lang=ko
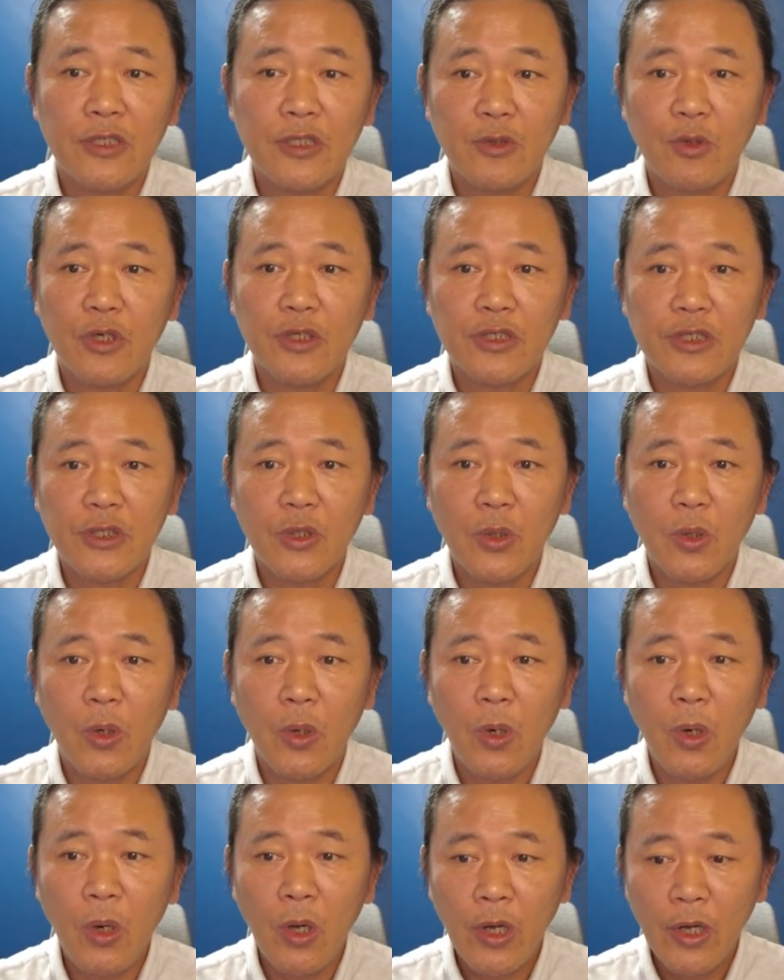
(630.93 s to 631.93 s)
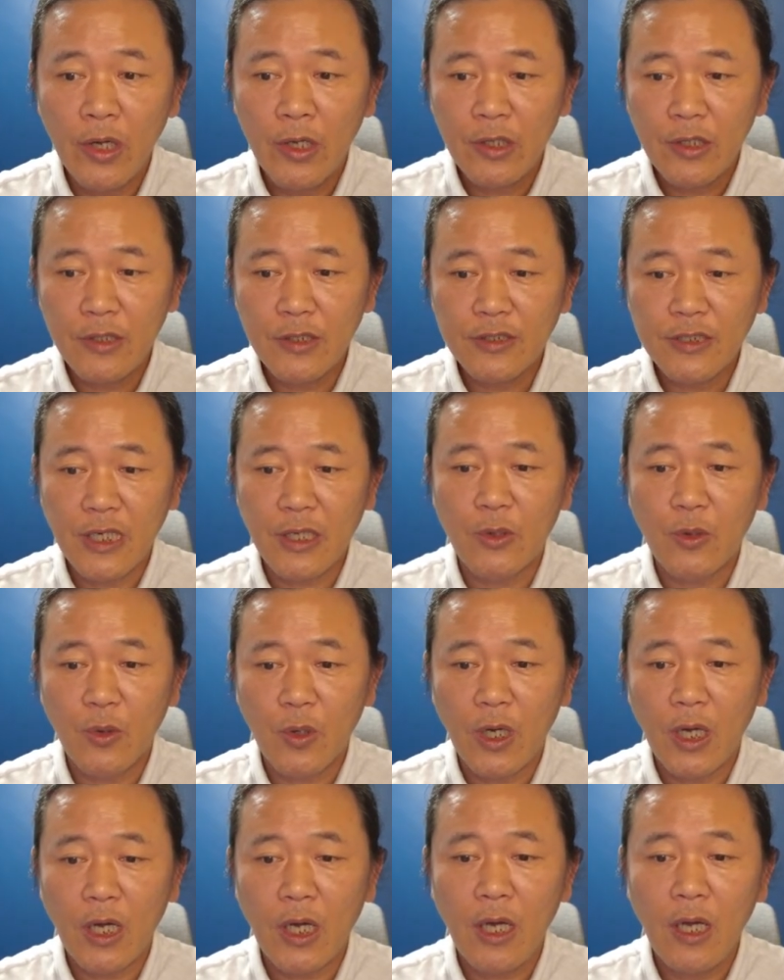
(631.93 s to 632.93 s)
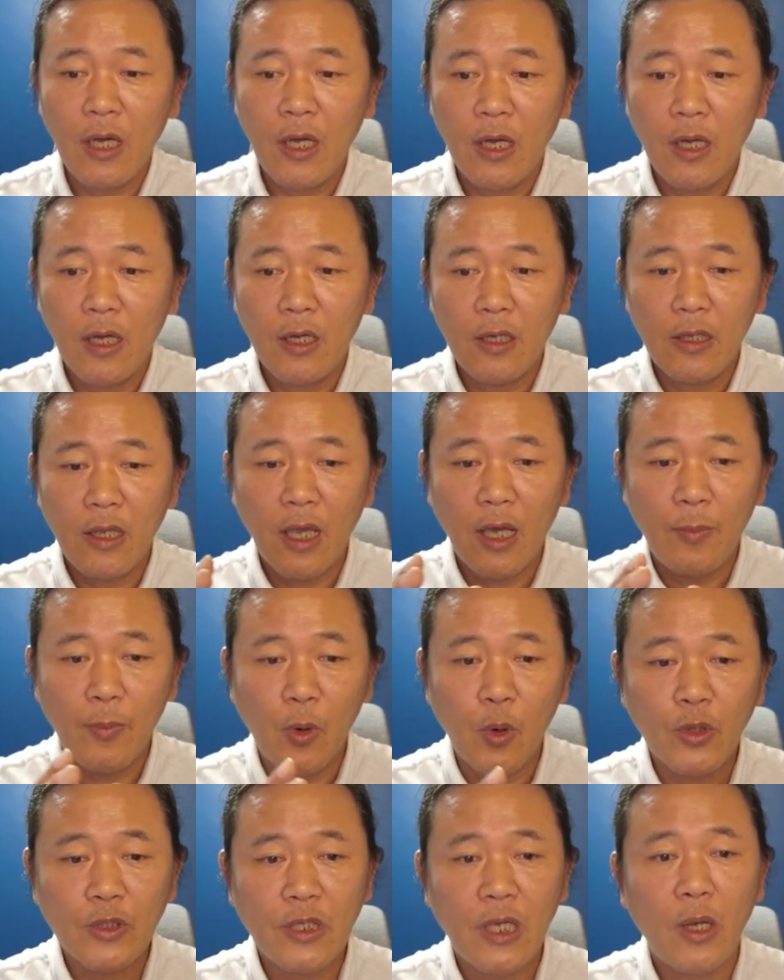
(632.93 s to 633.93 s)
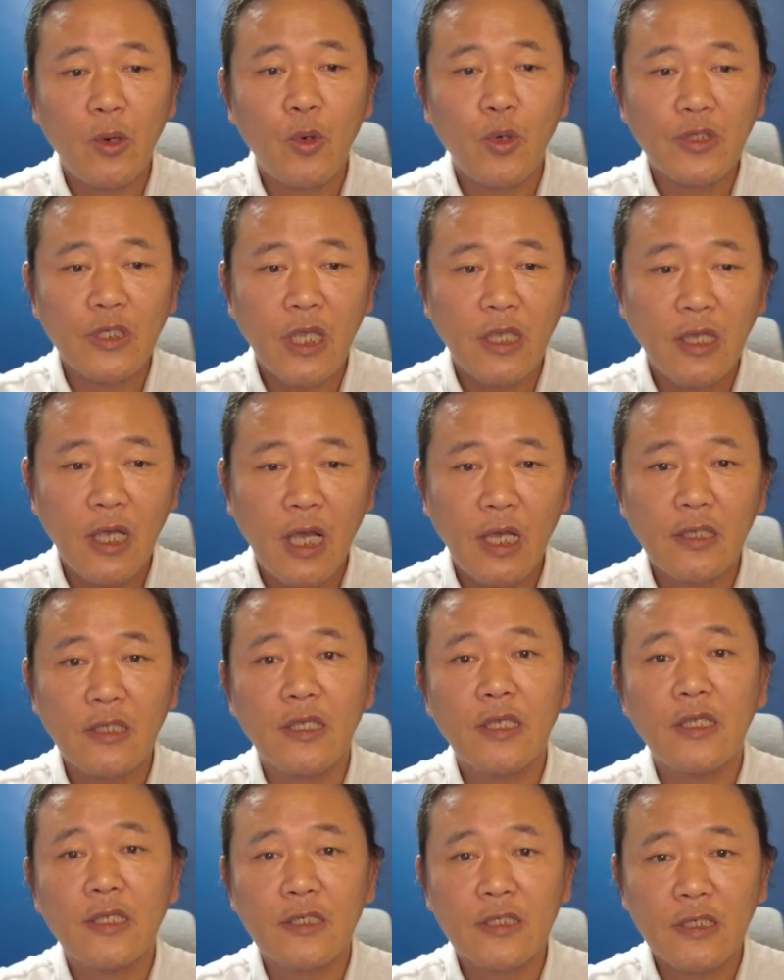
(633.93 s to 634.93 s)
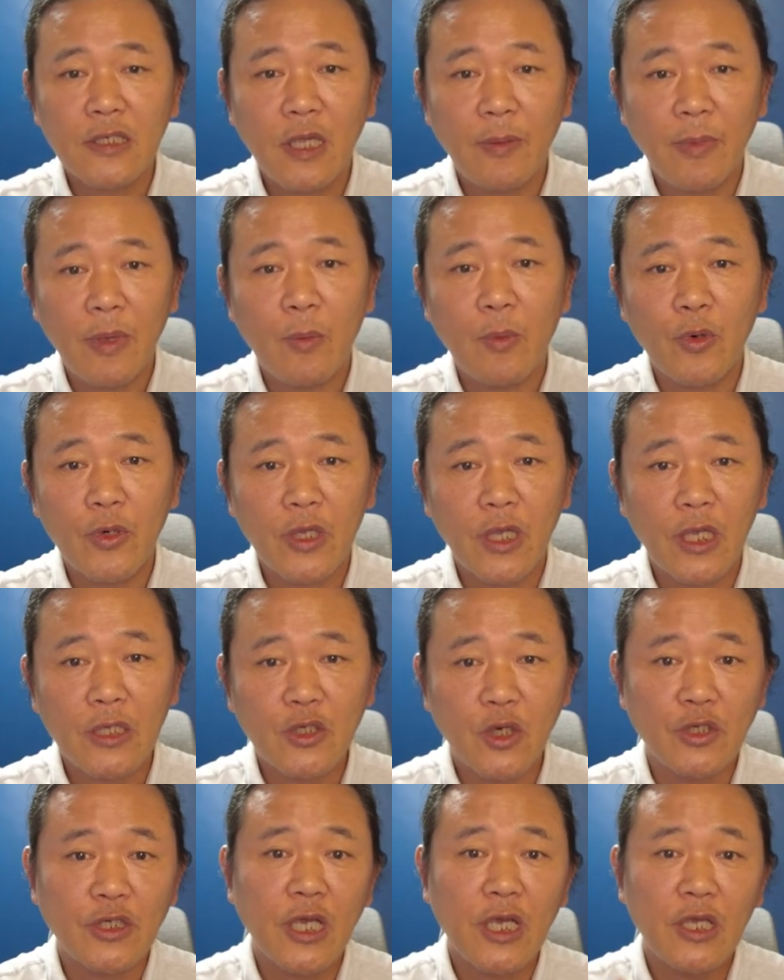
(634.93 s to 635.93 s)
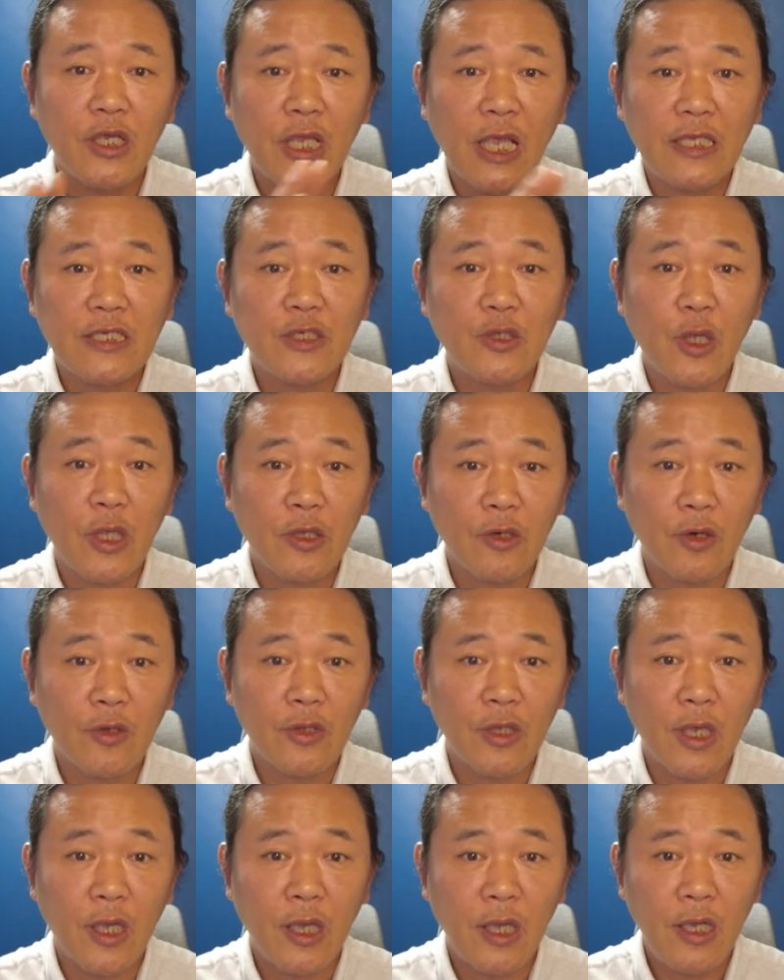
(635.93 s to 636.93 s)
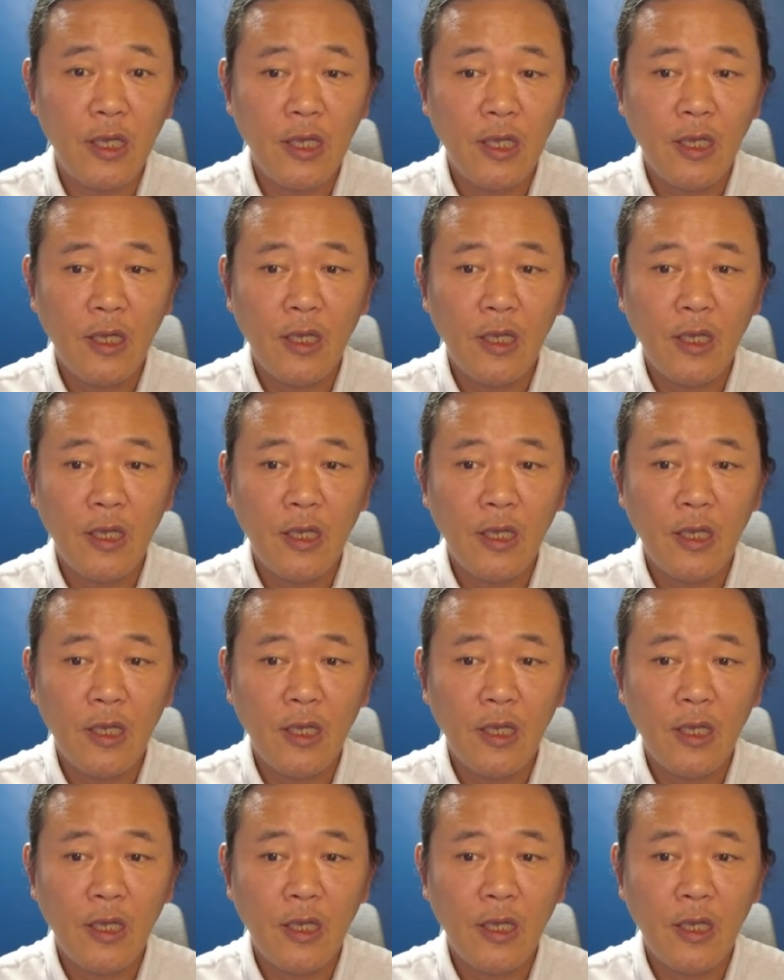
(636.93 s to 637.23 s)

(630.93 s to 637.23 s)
지워지고 그 자료가 내가 복사하고자 하는 하드디스크나 메모리에 저장이 다시 되는 건데